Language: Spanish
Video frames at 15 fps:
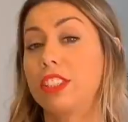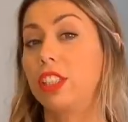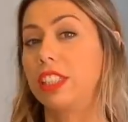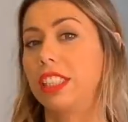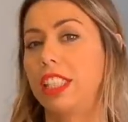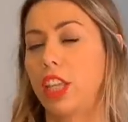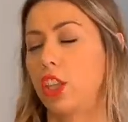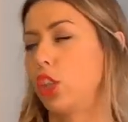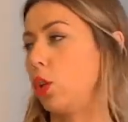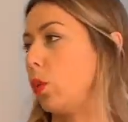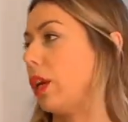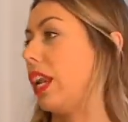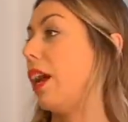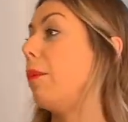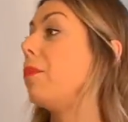en nuestra tienda de
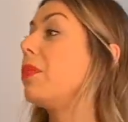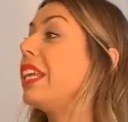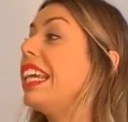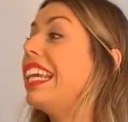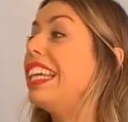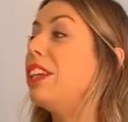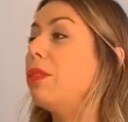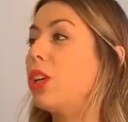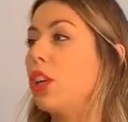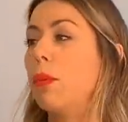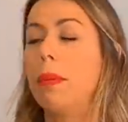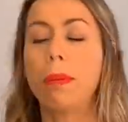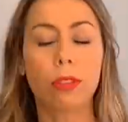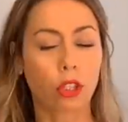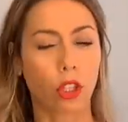Orihuela. Y bueno,
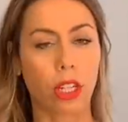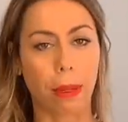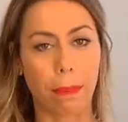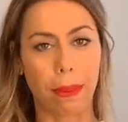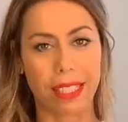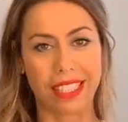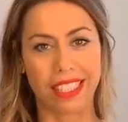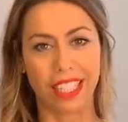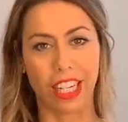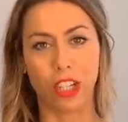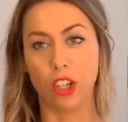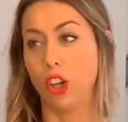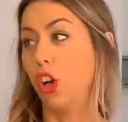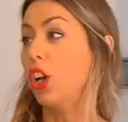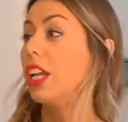vamos con el
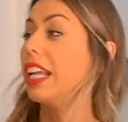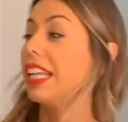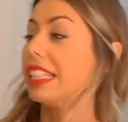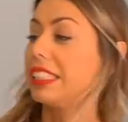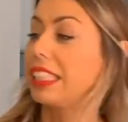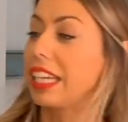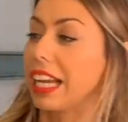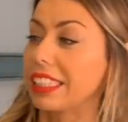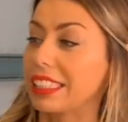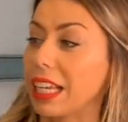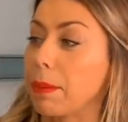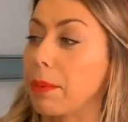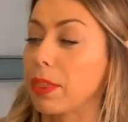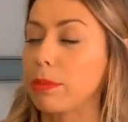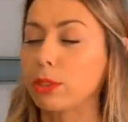perchero. Chicas,
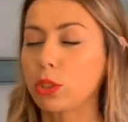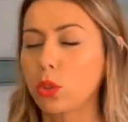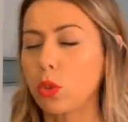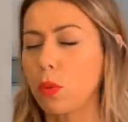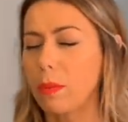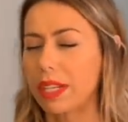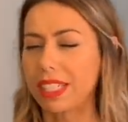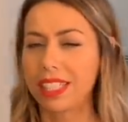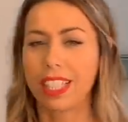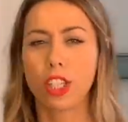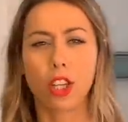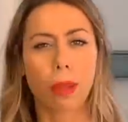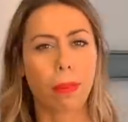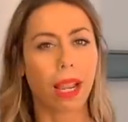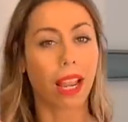empezamos con un
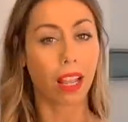vestido que me